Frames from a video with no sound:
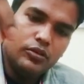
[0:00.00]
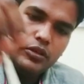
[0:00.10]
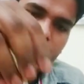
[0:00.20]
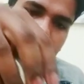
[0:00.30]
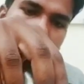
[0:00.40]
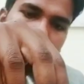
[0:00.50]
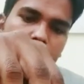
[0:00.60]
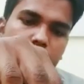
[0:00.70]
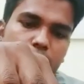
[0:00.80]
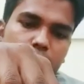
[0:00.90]
और ये
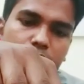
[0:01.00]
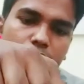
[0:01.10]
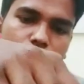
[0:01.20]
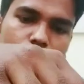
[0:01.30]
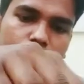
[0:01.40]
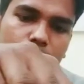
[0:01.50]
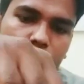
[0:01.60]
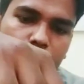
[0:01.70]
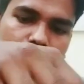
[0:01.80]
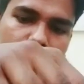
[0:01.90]
डब को भी हम
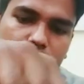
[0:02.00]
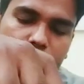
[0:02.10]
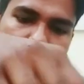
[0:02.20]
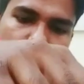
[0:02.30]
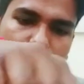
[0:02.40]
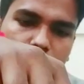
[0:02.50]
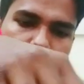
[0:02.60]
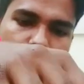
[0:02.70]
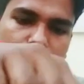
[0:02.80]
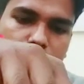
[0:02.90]
घुमा देते हैं
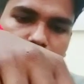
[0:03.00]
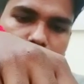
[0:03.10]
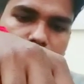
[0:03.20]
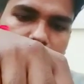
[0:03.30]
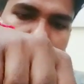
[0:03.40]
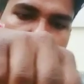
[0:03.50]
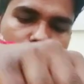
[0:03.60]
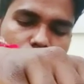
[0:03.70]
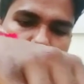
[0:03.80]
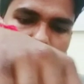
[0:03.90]
देखते हैं इस
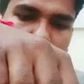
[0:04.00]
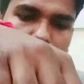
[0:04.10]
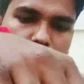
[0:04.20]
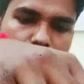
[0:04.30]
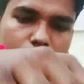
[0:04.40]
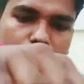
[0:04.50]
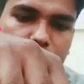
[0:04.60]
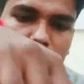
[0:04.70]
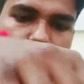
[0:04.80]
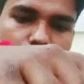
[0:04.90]
बिटाडिन को कौन जल्दी
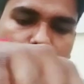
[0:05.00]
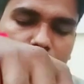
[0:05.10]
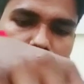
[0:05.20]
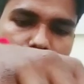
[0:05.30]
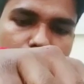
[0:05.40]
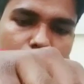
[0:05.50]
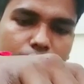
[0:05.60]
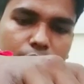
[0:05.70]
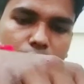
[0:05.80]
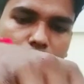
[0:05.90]
साफ़ कर पाता है
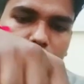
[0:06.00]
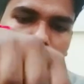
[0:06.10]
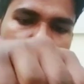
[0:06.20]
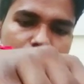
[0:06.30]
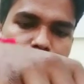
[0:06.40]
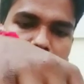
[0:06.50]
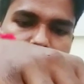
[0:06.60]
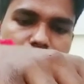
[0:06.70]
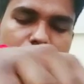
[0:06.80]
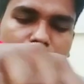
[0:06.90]
इस
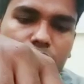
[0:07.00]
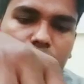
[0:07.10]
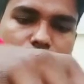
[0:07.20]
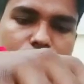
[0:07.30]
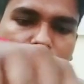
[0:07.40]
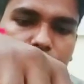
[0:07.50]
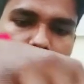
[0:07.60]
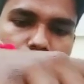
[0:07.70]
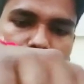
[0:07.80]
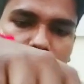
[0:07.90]
बैक्टीरिया को कौन साफ़
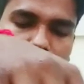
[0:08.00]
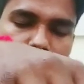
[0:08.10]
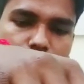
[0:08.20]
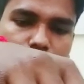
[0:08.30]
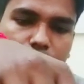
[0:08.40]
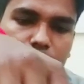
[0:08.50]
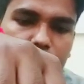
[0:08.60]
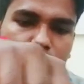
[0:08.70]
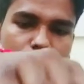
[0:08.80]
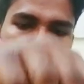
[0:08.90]
कर पाता है कौन सा
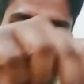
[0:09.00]
साबुन